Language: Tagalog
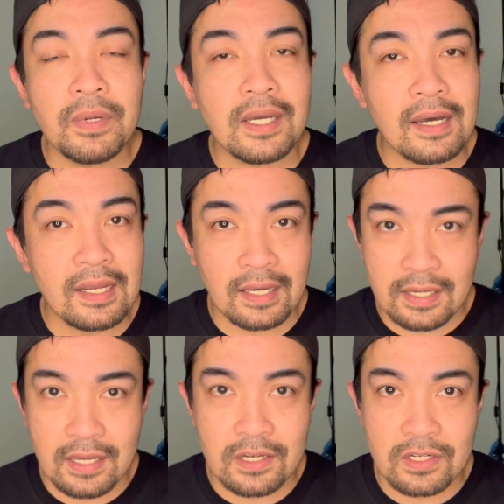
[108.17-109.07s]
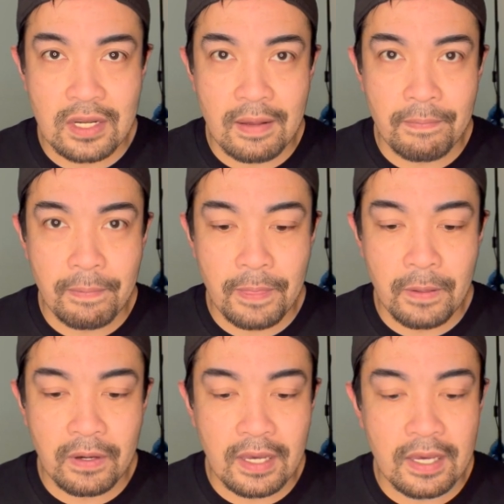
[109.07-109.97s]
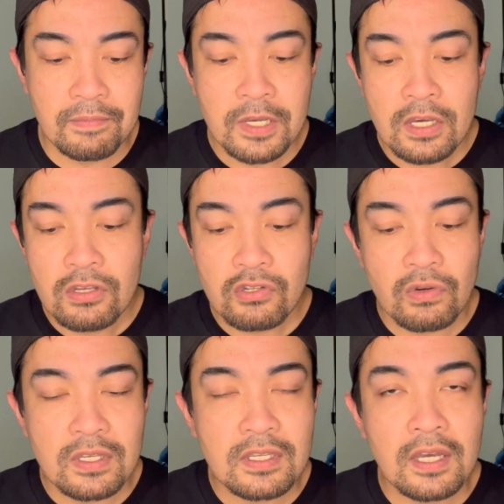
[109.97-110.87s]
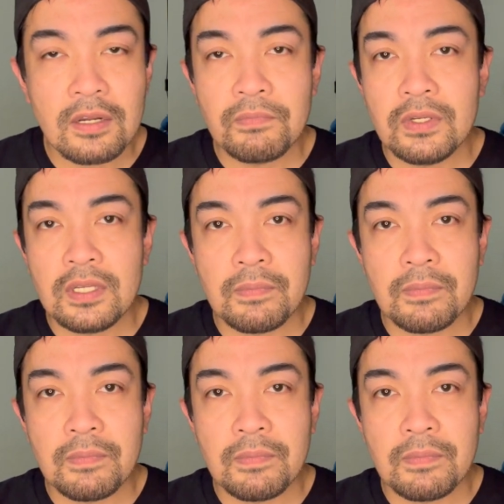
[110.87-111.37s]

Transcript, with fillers: may kalakihan siya. Okay? So, it's not a beauty